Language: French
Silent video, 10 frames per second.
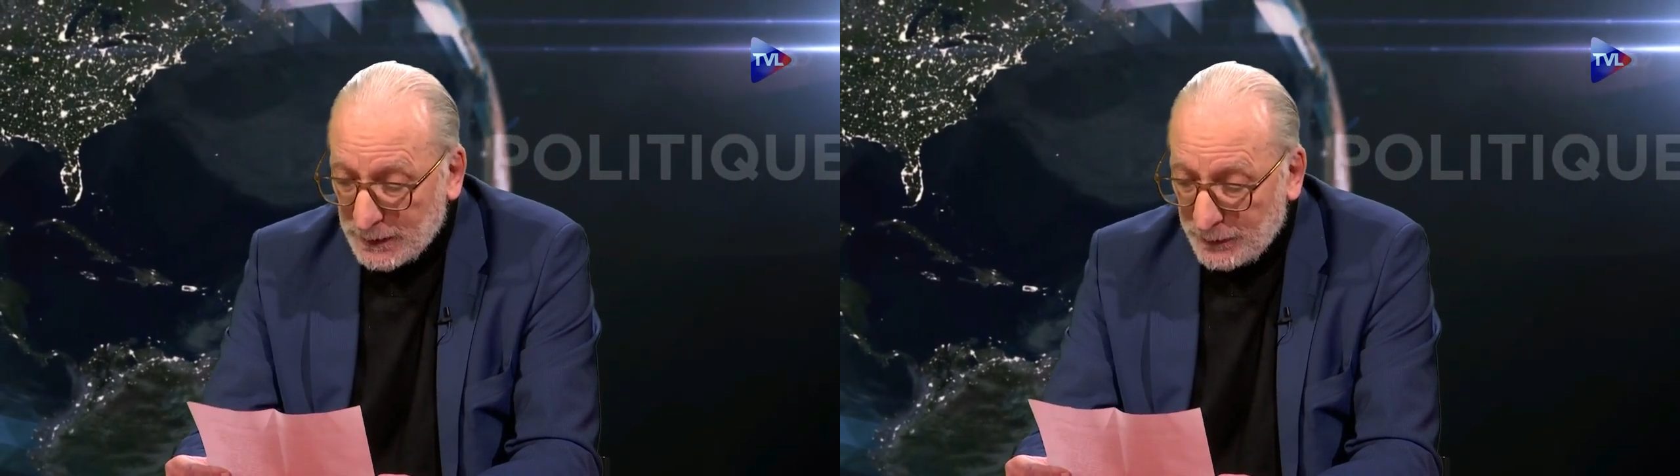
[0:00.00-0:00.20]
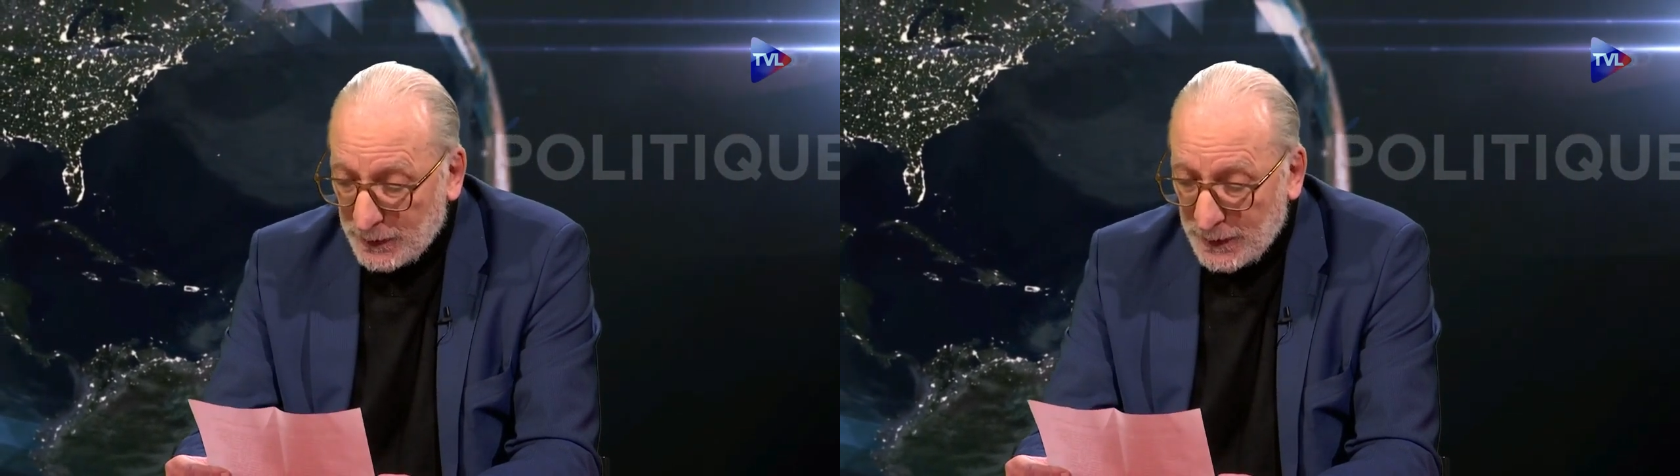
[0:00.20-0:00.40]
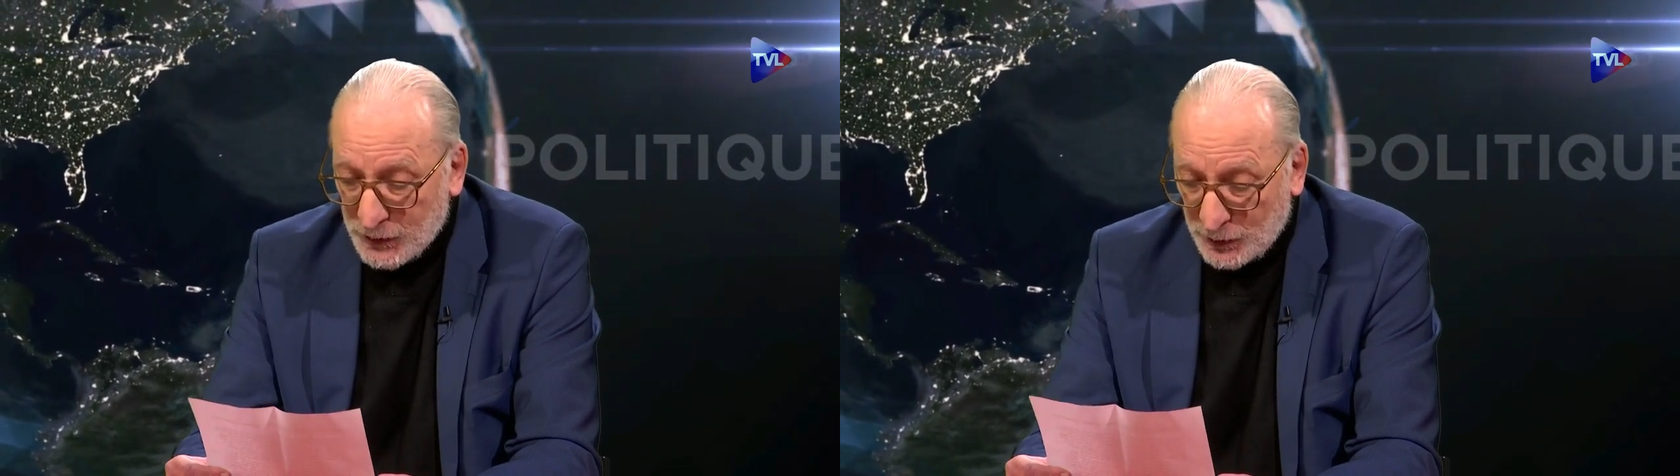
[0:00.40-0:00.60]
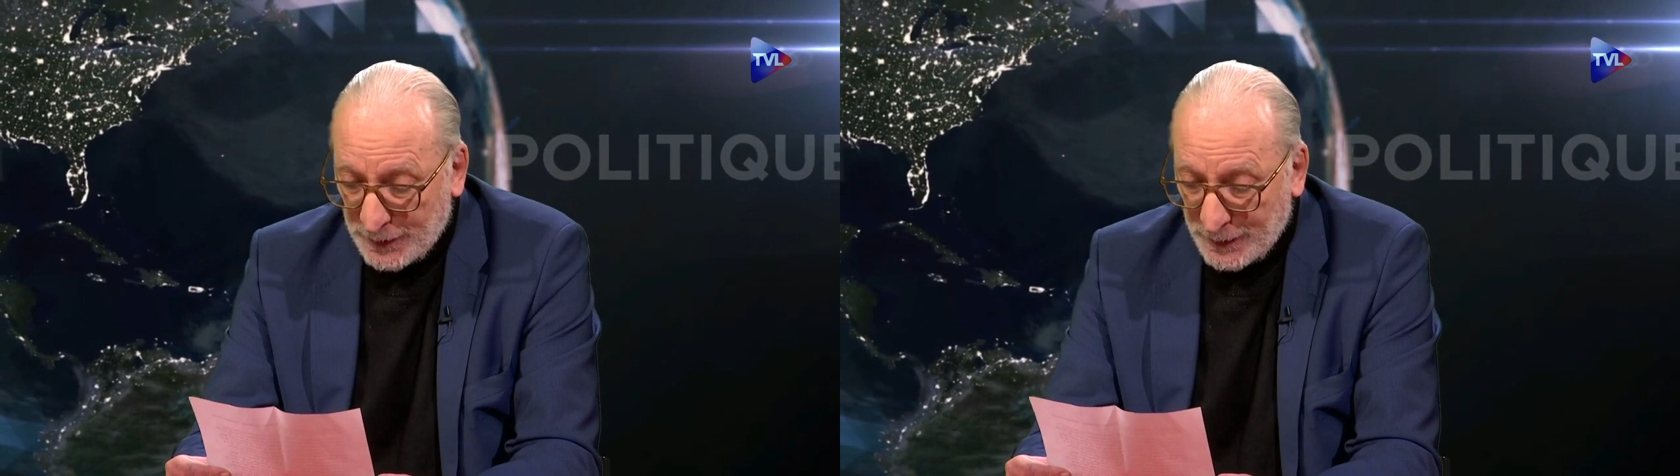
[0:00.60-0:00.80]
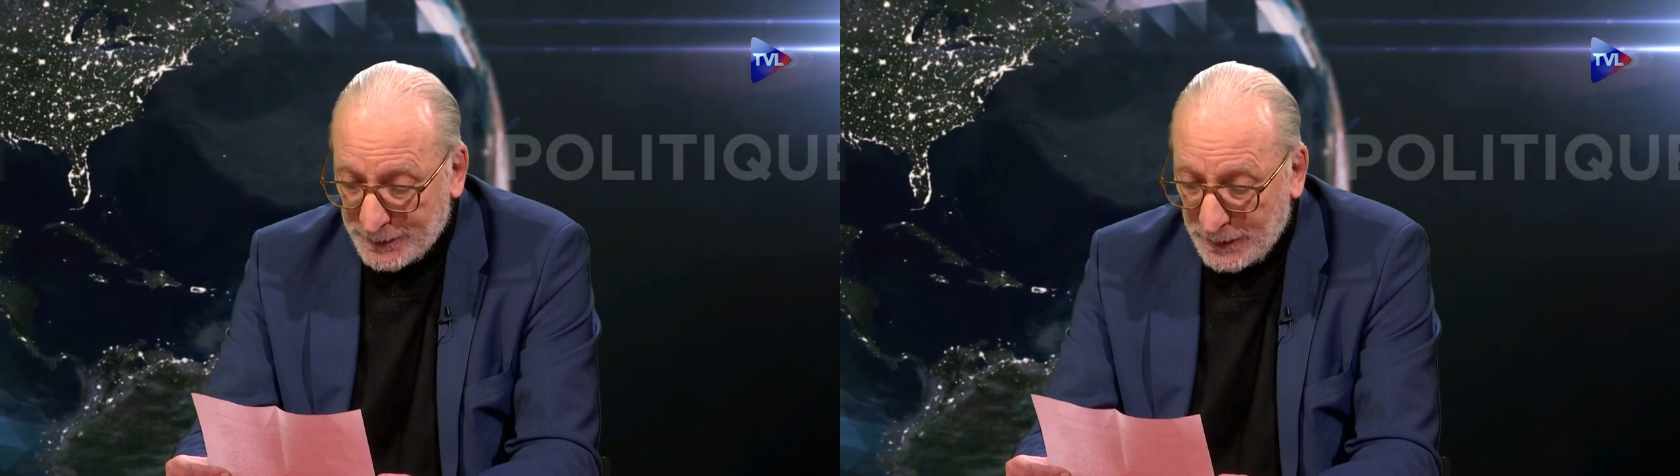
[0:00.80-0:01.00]
activités sans
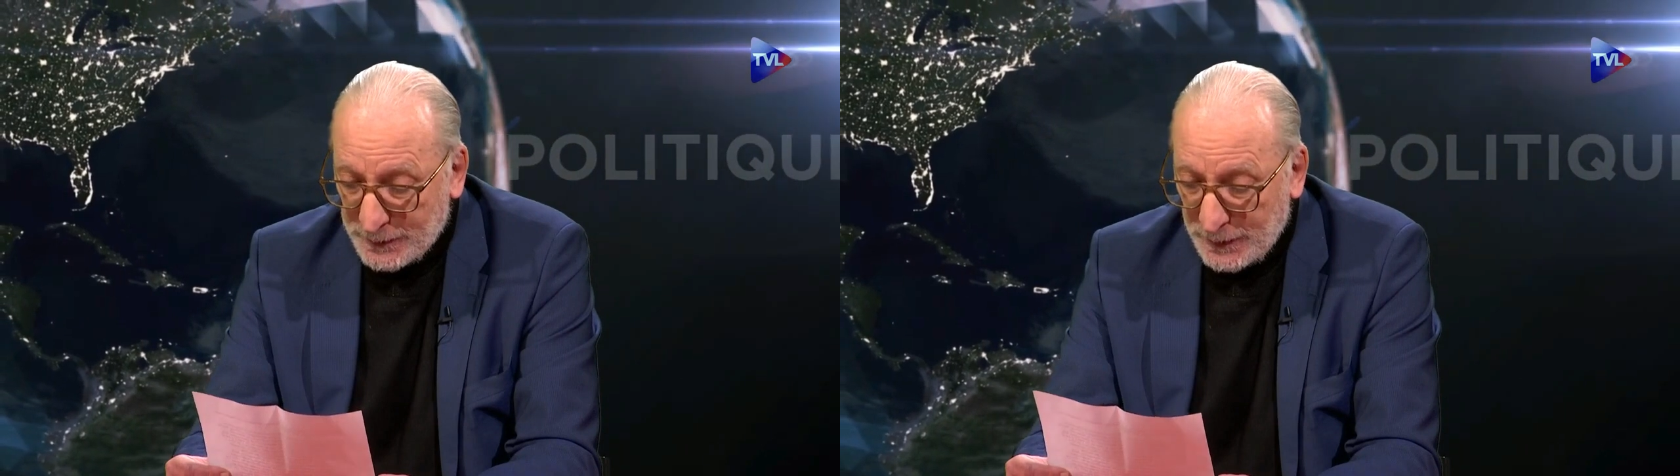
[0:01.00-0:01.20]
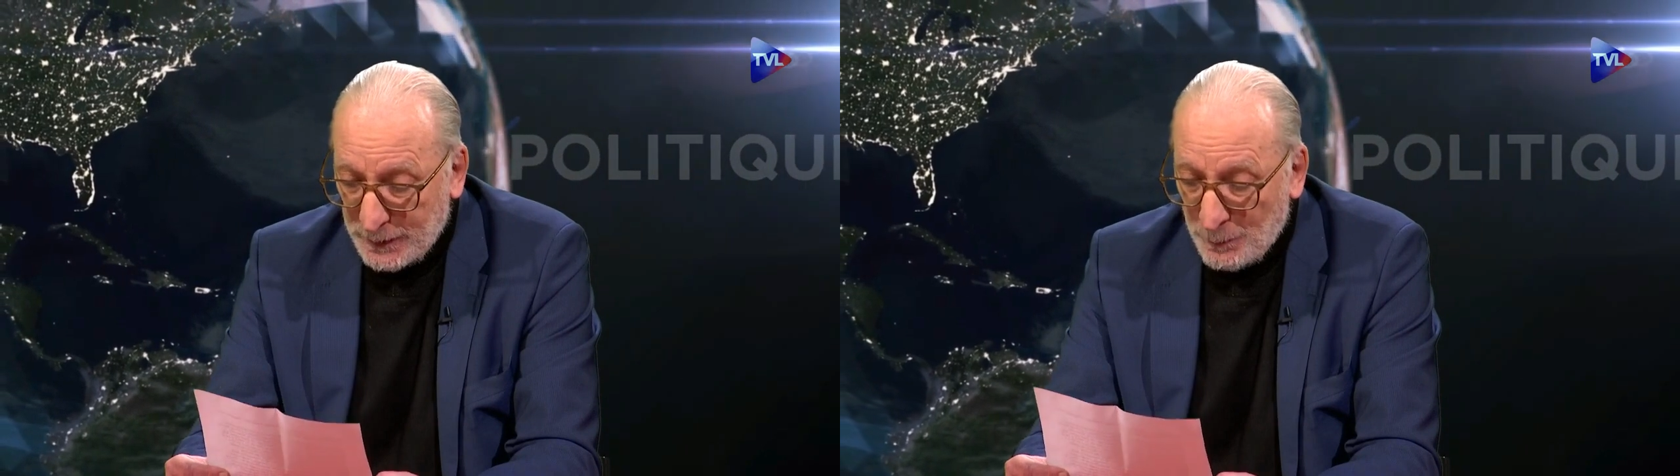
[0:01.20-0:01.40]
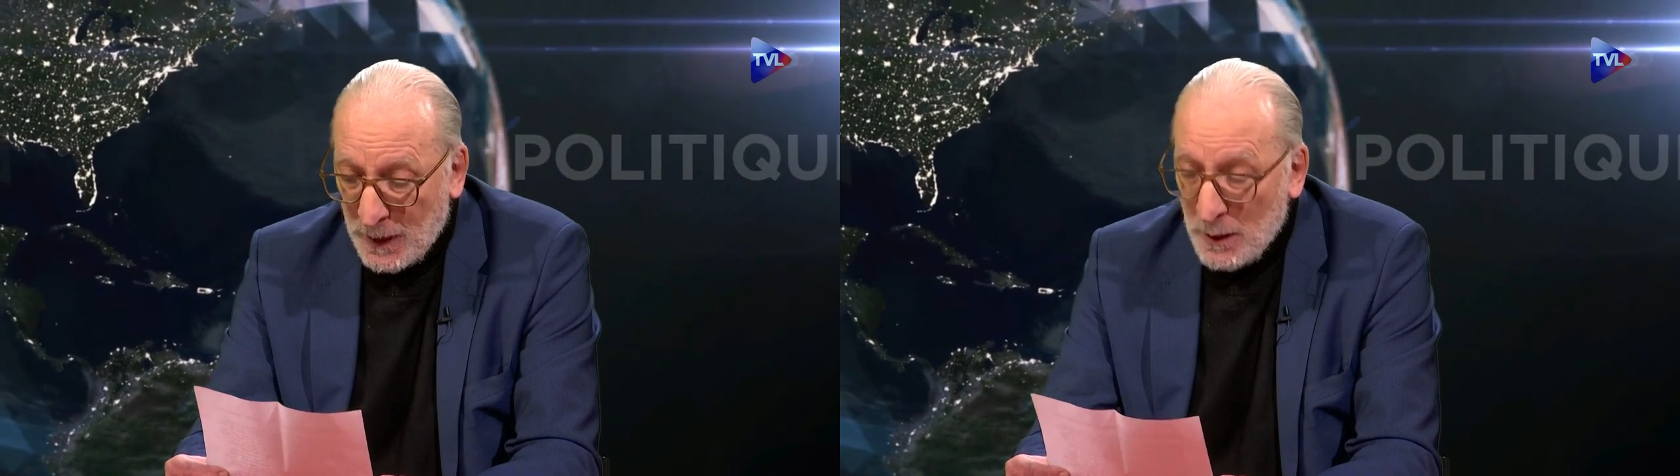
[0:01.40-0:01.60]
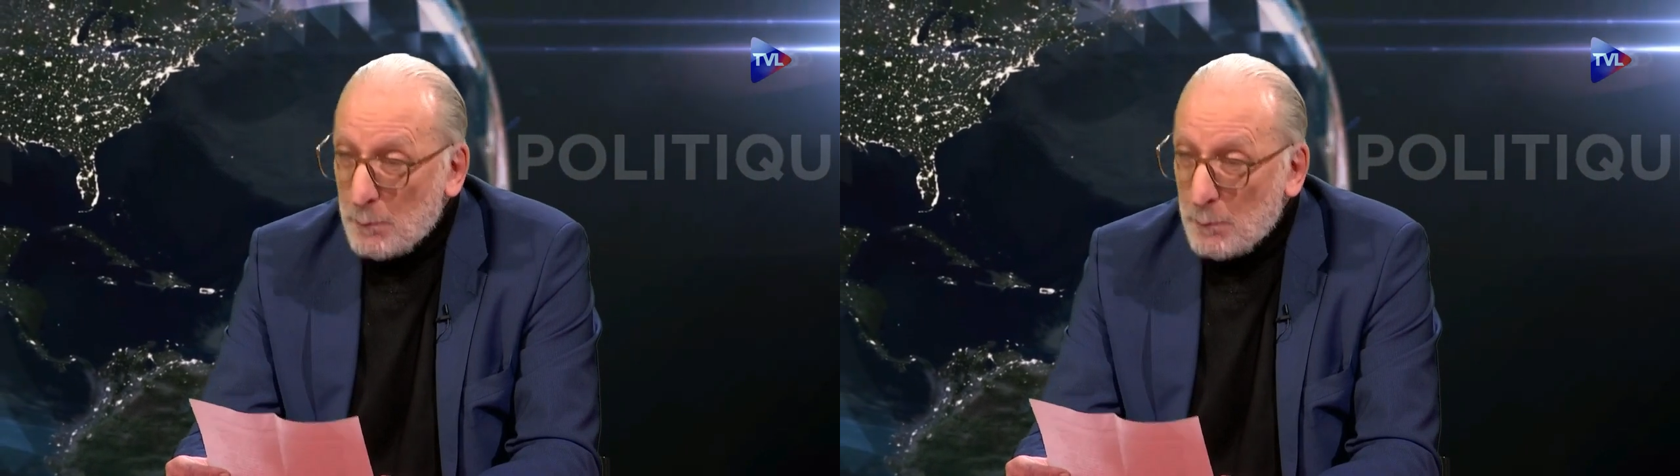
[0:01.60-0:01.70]
être inquiétée.